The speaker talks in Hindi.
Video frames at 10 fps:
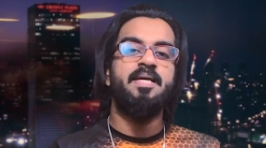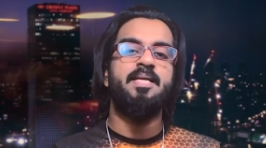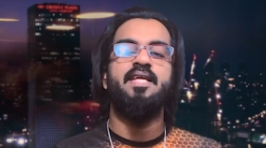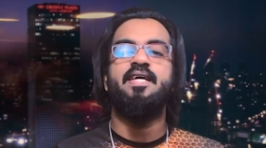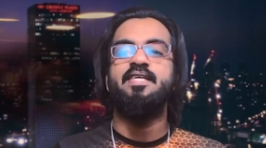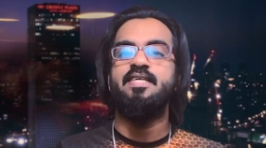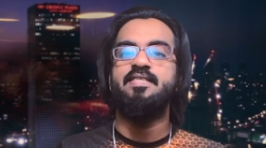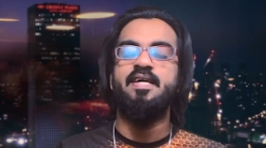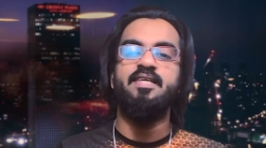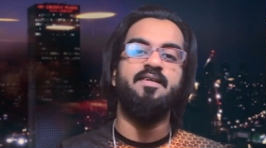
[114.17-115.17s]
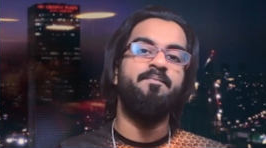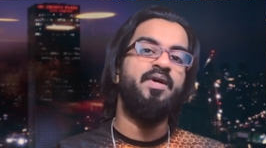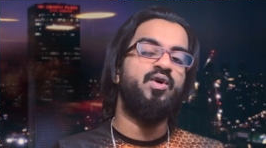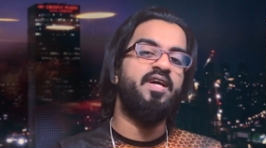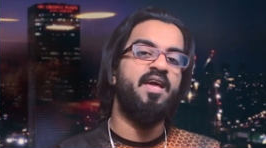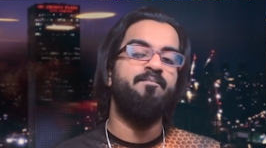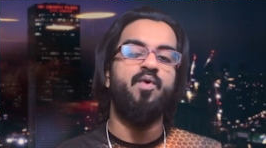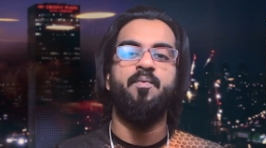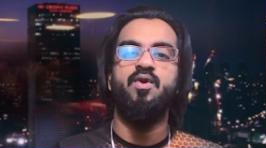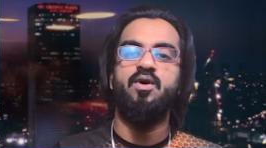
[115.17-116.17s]
ऐसा देखा जाता है कि कि जब भी कोई गेम
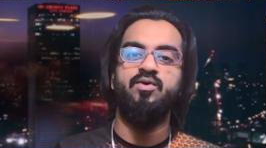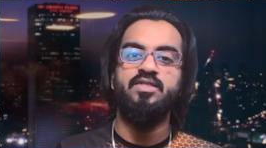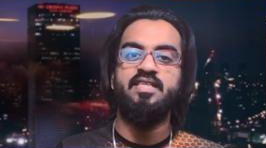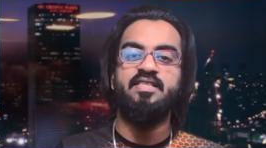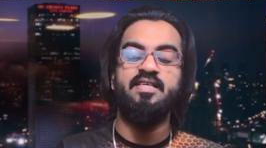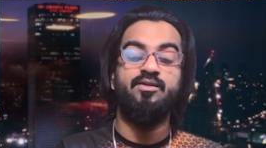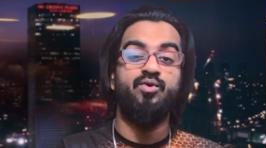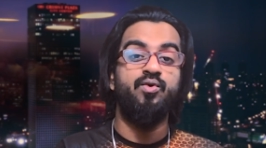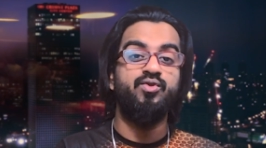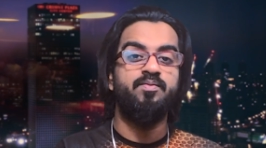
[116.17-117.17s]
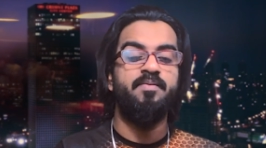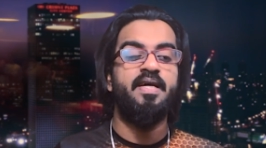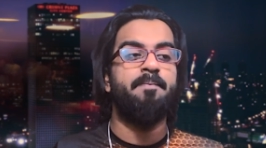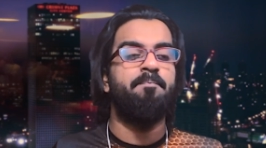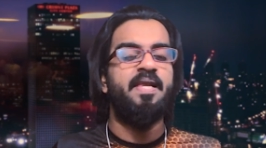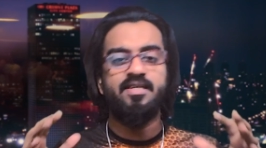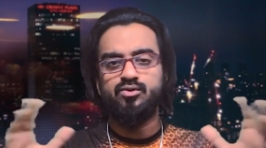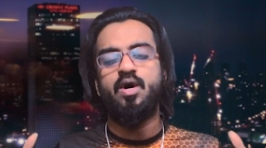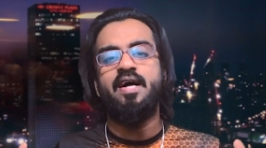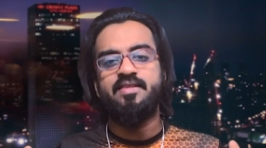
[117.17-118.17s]
पॉपुलर हो जाती है तो उसमें प्लेयर्स
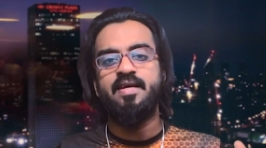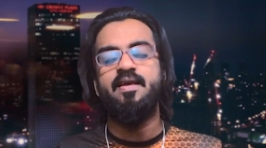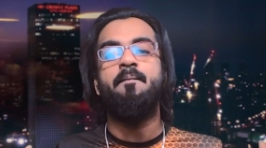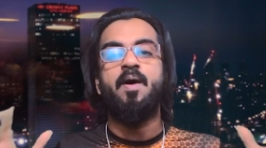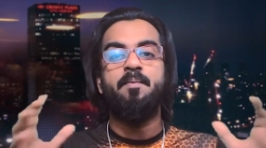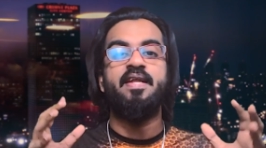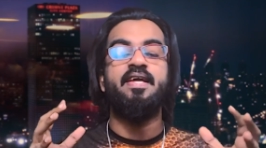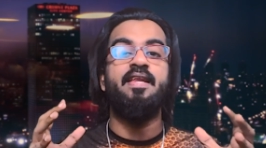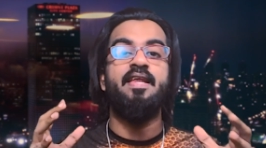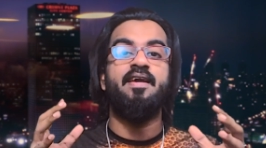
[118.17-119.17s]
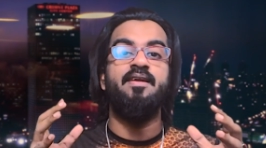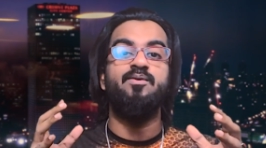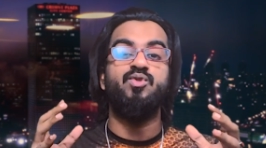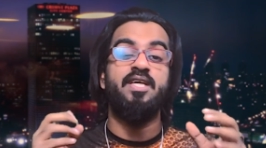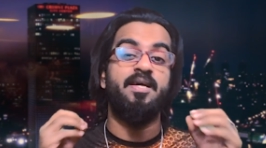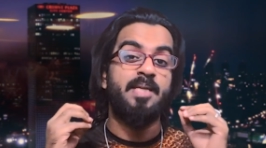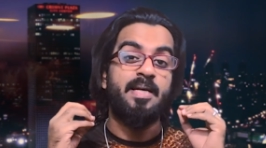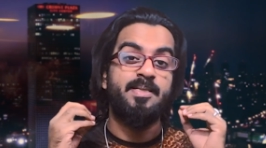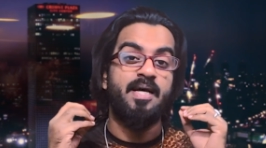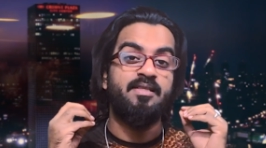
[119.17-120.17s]
तो आते ही हैं भर भर के लेकिन उसी के साथ
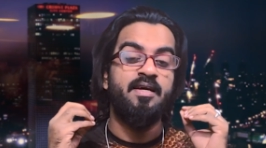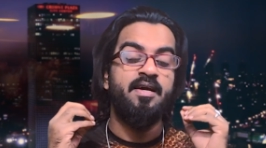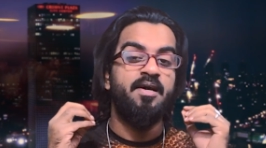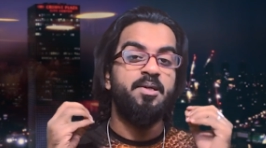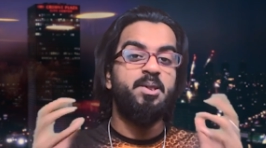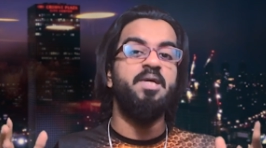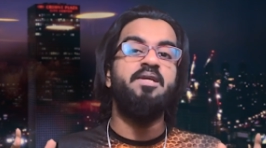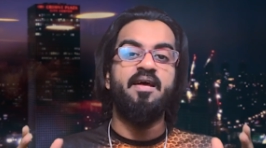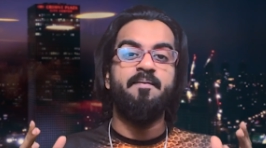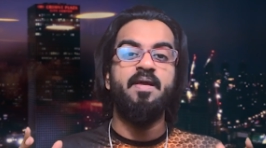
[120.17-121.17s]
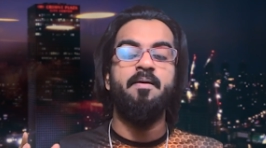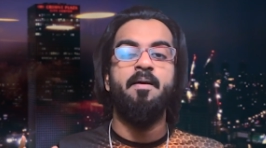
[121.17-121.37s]
साथ चीटर भी